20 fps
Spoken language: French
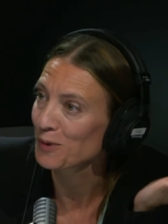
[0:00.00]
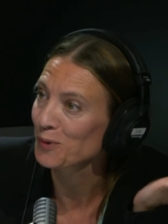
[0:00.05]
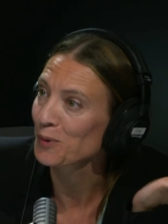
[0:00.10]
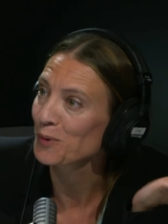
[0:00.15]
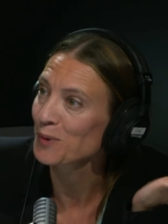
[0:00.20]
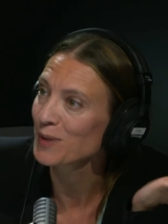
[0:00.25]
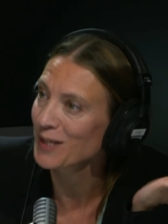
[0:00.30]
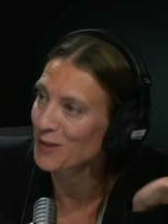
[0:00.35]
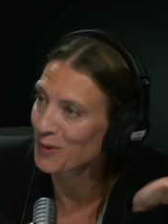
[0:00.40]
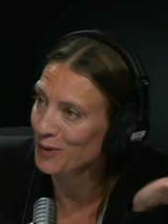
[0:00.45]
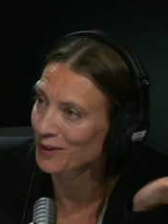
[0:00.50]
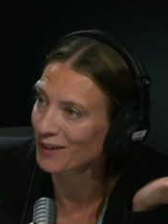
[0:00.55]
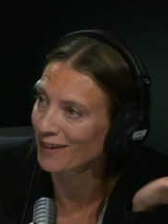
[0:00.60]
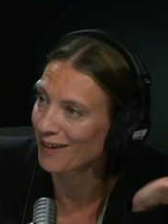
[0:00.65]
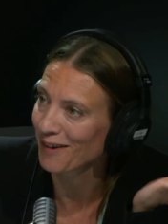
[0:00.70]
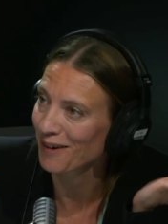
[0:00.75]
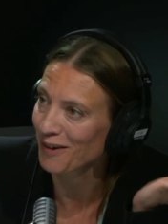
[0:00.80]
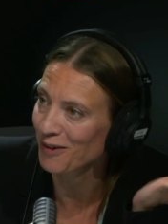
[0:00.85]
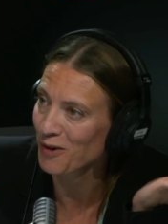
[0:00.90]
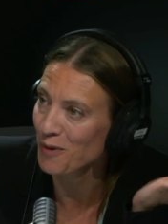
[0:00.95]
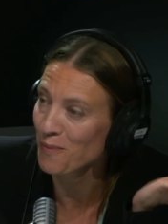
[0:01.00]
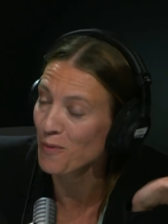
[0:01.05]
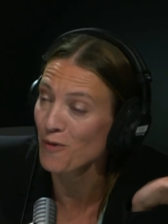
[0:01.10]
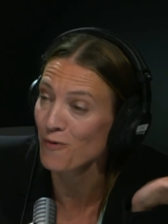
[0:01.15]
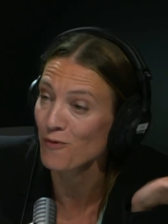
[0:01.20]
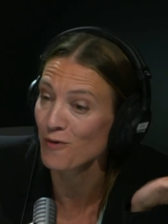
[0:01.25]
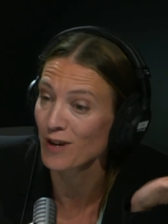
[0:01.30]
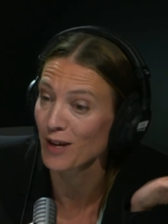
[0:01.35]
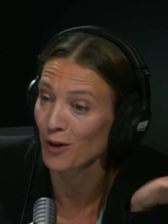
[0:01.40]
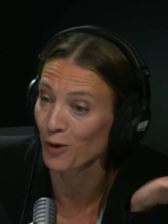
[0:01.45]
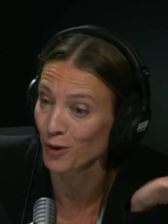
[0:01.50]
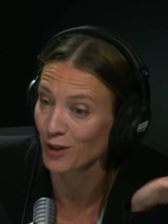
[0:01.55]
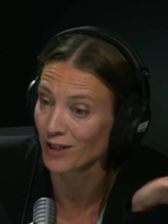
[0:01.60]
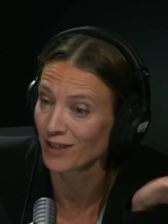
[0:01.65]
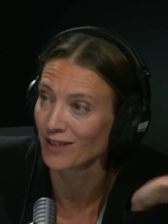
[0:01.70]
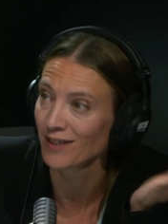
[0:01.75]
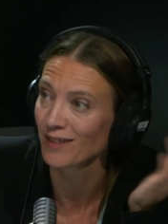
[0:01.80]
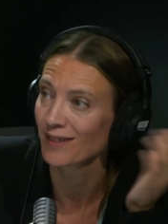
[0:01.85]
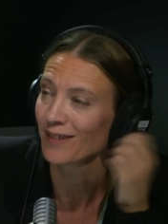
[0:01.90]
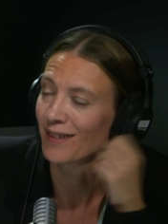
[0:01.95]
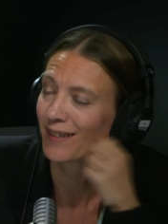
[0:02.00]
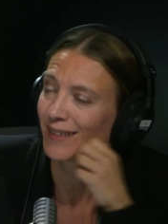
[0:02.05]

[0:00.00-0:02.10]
sont aussi en art. Comment vous les reliez